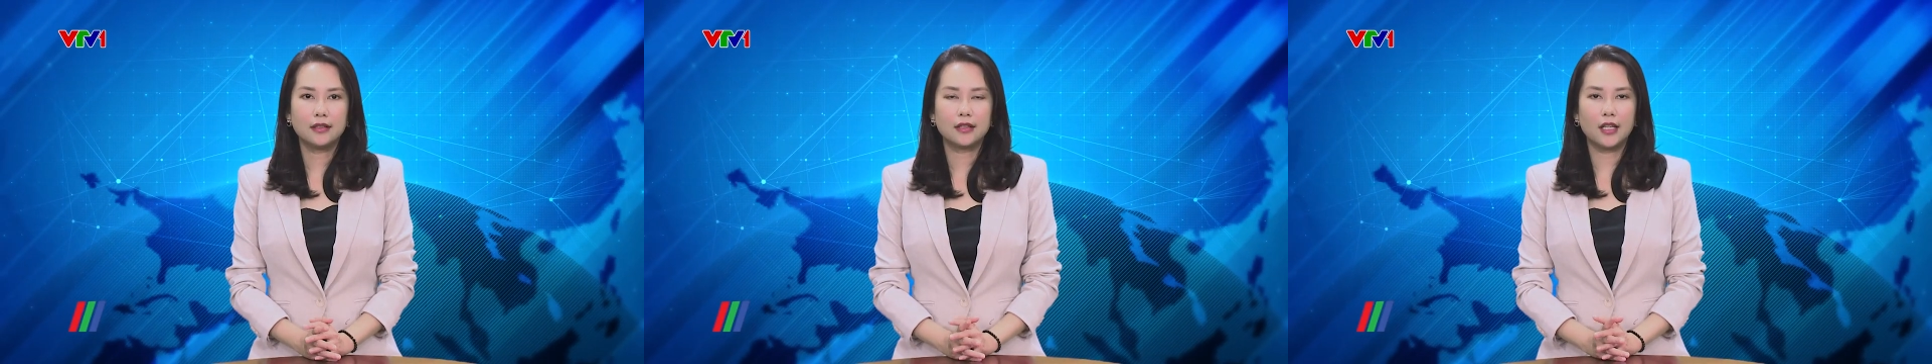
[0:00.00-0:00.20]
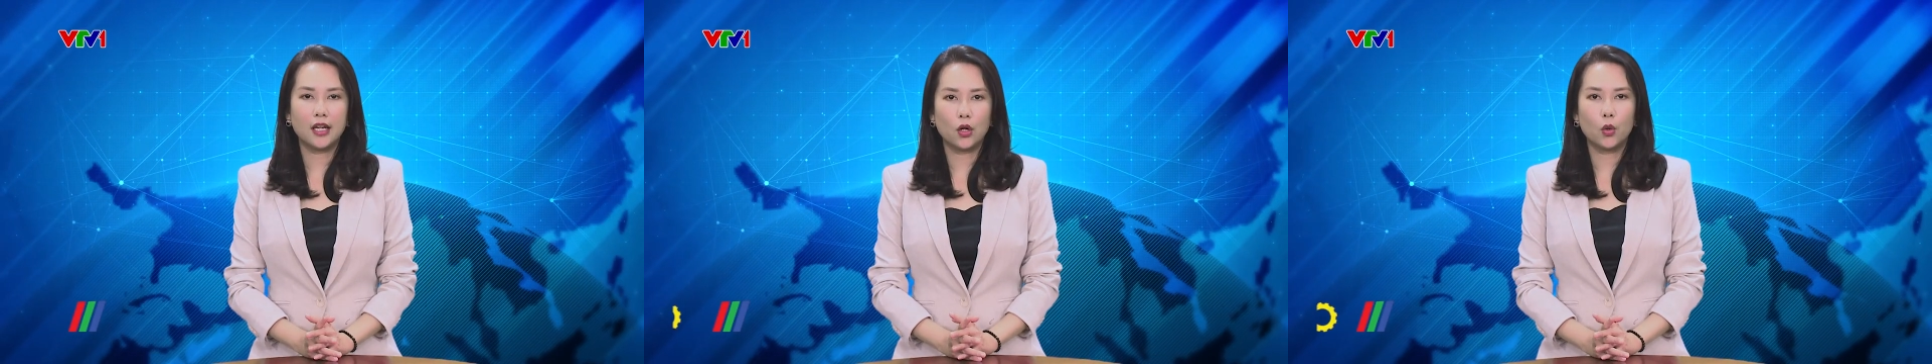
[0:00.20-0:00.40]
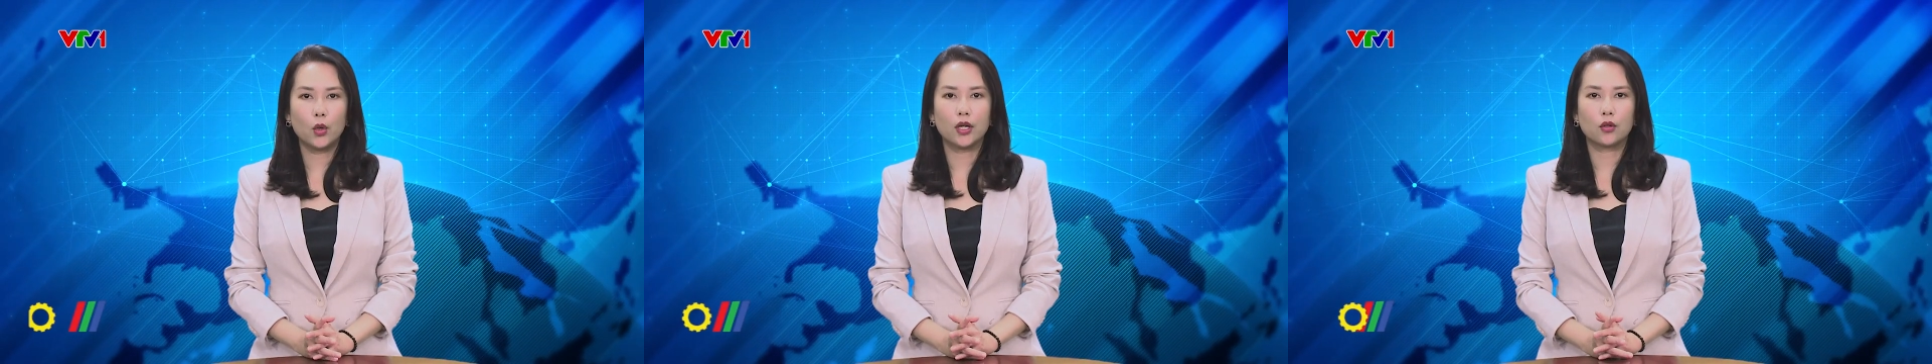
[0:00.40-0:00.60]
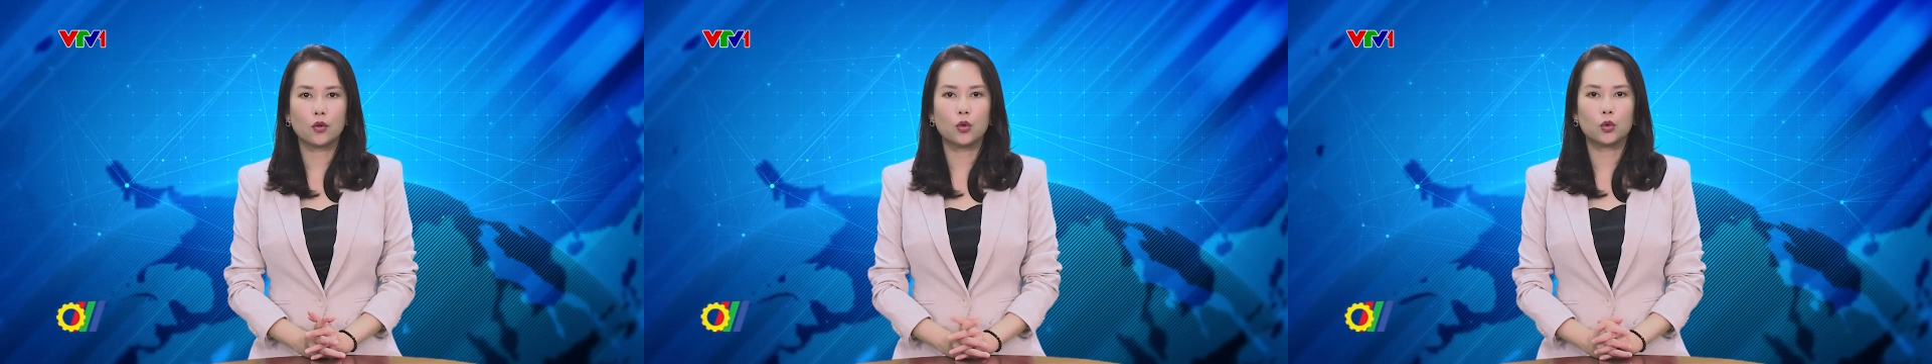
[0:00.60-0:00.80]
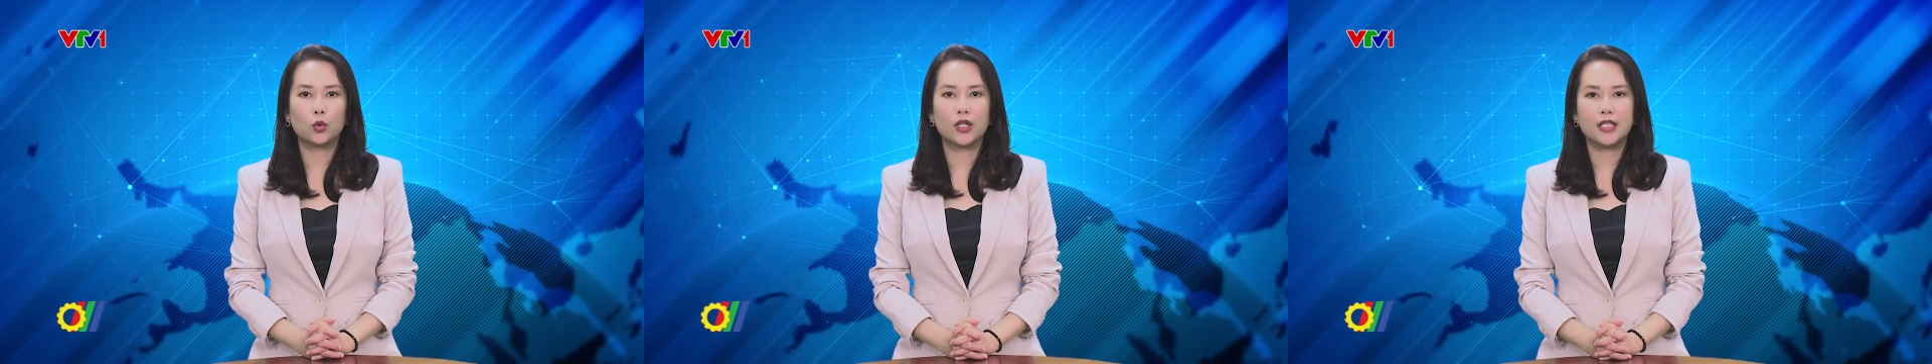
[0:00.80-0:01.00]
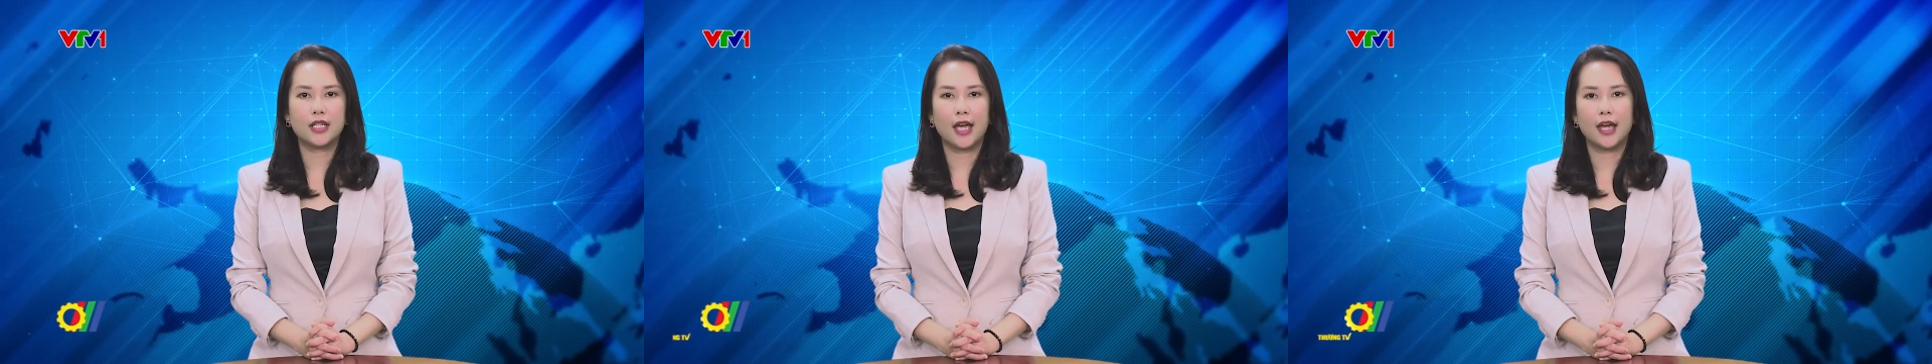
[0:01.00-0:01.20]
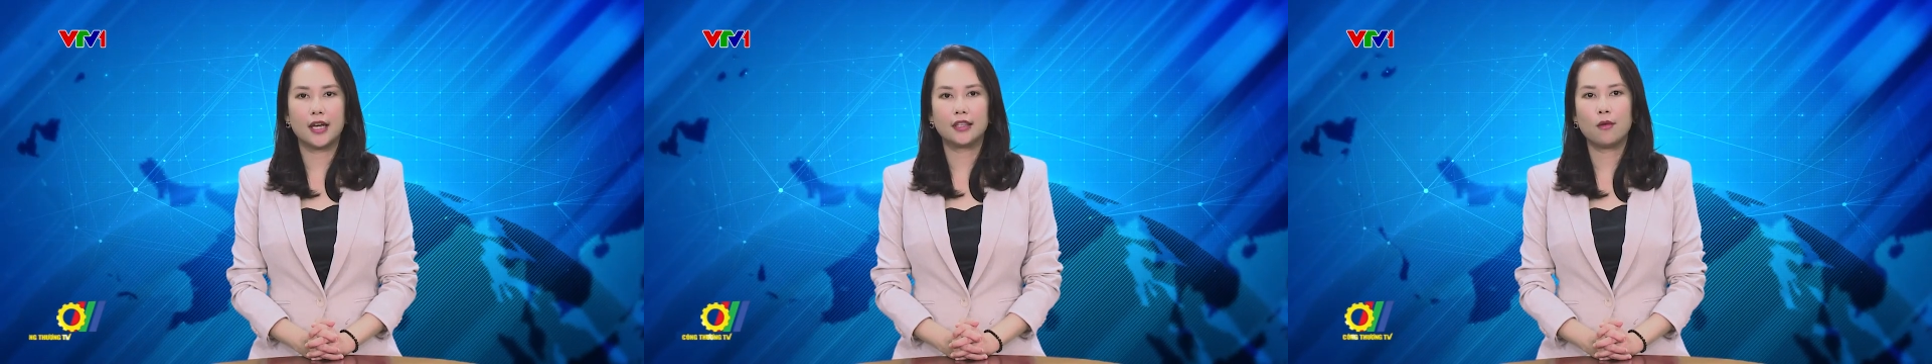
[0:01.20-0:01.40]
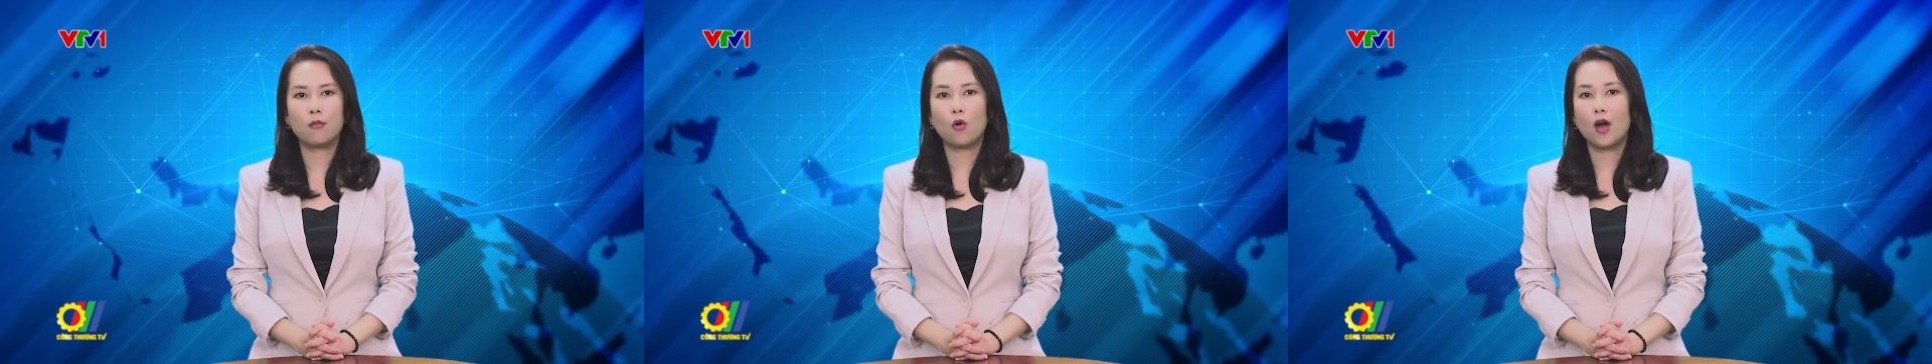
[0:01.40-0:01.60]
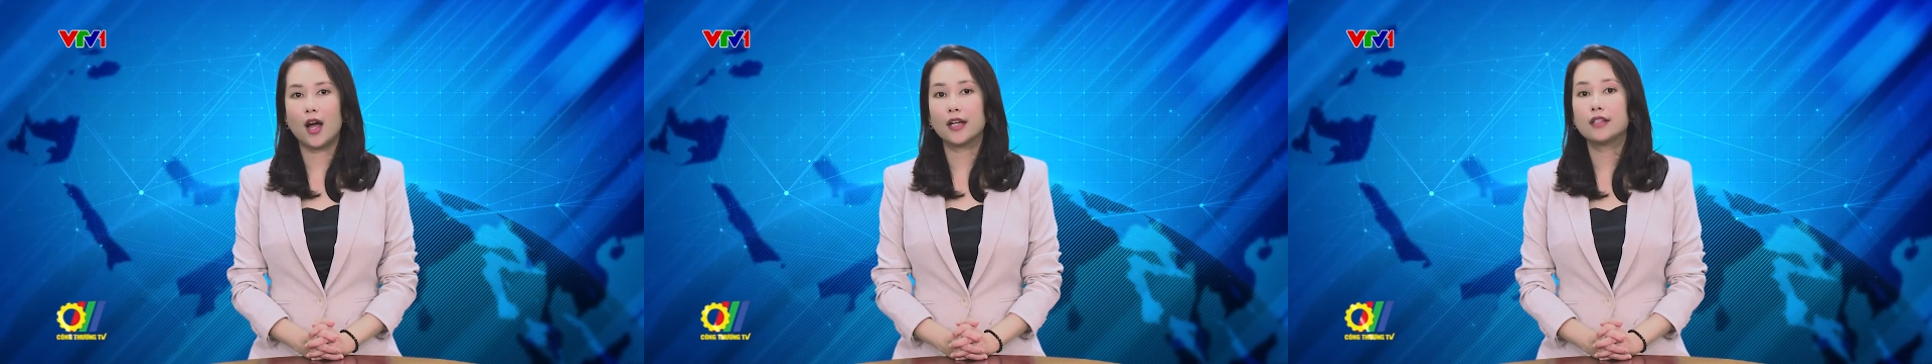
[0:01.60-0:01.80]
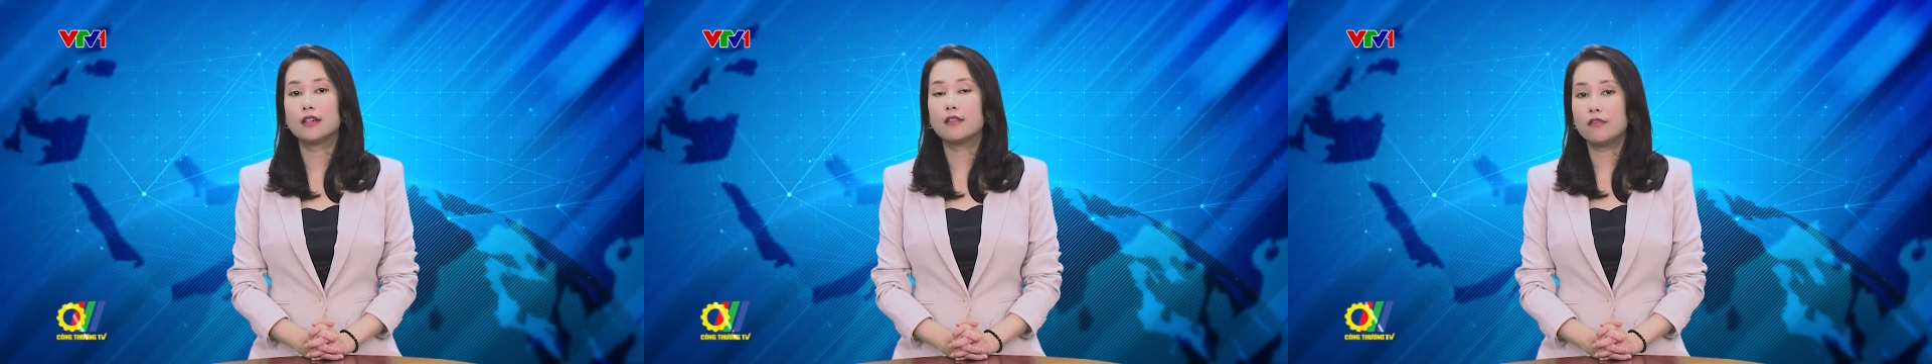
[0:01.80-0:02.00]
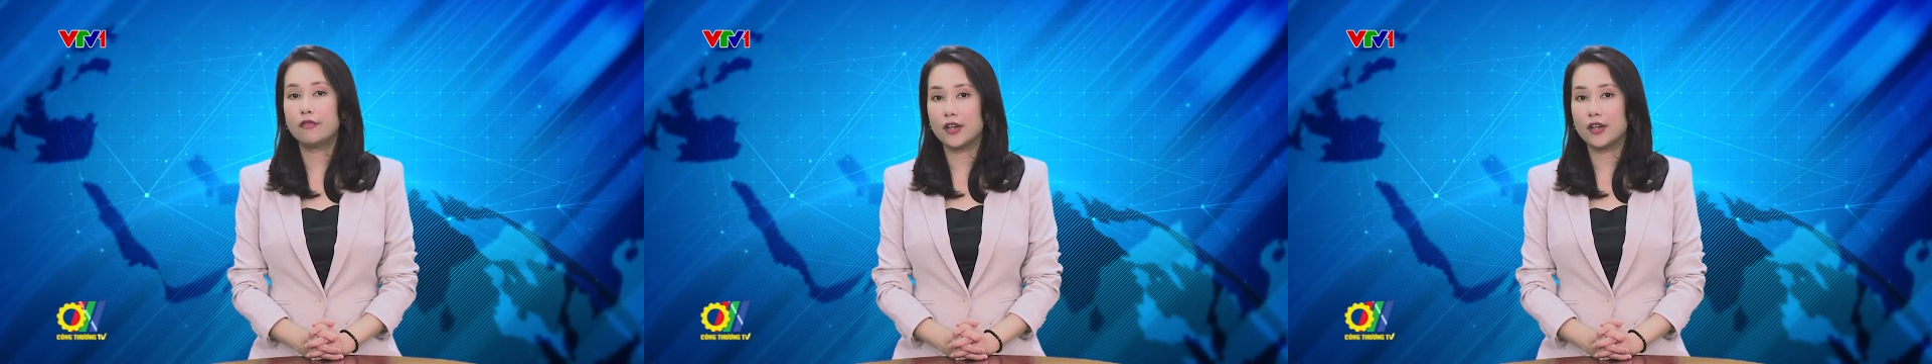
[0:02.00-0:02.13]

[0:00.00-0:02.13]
tình nguyện của tuổi trẻ thông qua những